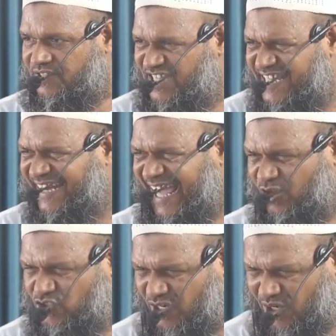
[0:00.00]
দিনের
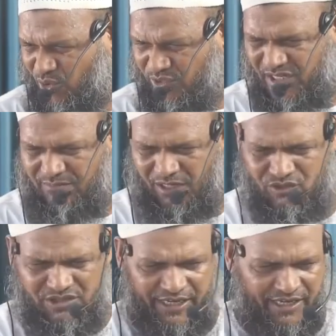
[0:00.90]
আলোচনা কোনোদিন
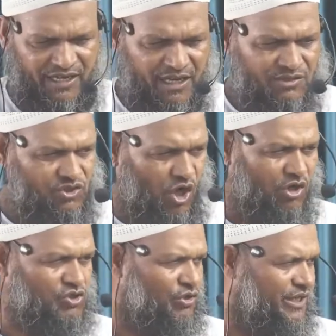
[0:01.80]
মানুষকে
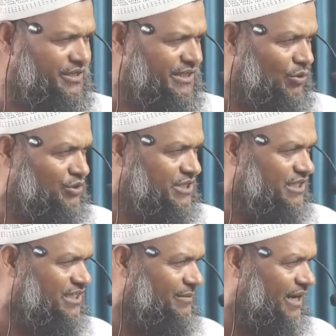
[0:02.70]
ধর্ষণের দিকে
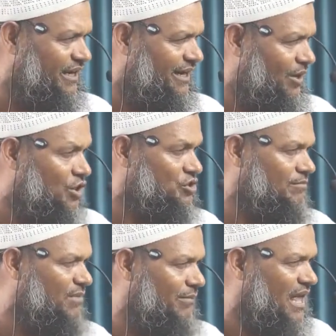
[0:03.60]
উস্কে দিতে পারেন এটা
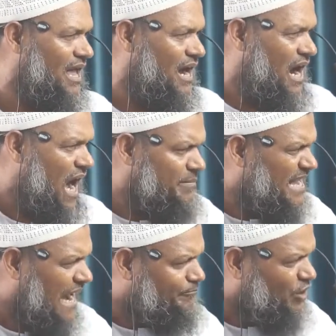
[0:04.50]
অসম্ভব
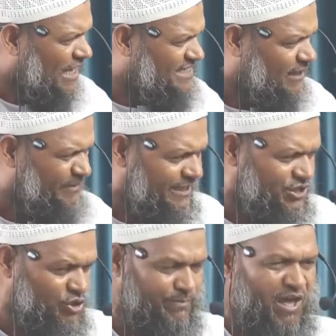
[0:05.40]
আমি আব্দুর রাজাক বিন
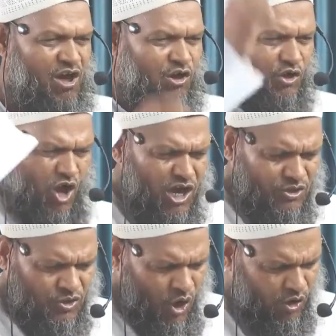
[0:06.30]
ইসুক
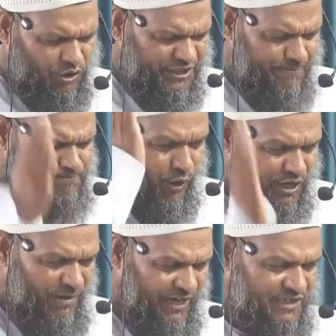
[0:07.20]
লক্ষ কোটি
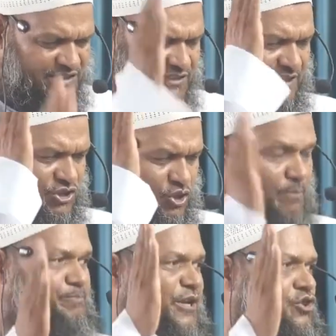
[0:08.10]
পরিবারের সাথে
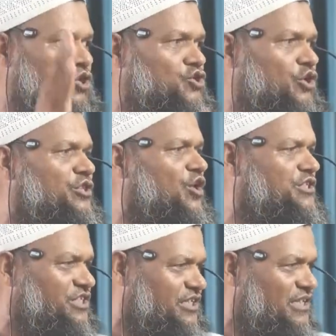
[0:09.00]
সম্পৃক্ত জড়িত
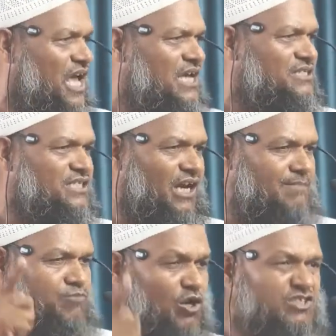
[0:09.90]
আছি যারা
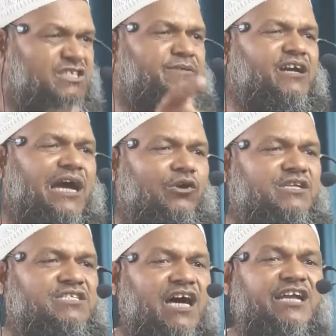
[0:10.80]
বক্তব্যের
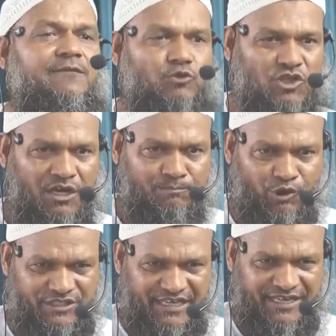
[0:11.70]
কারণে শালীন পোশাক
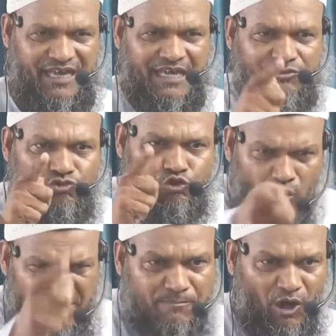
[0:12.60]
করেছে
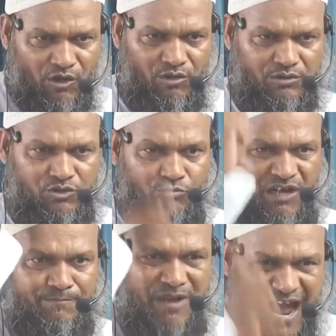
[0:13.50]
তুমি বলো
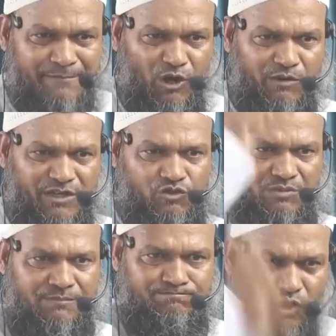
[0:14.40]
তোমার ভাই বলবে
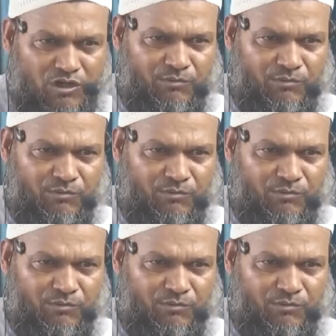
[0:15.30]
তোমার বোন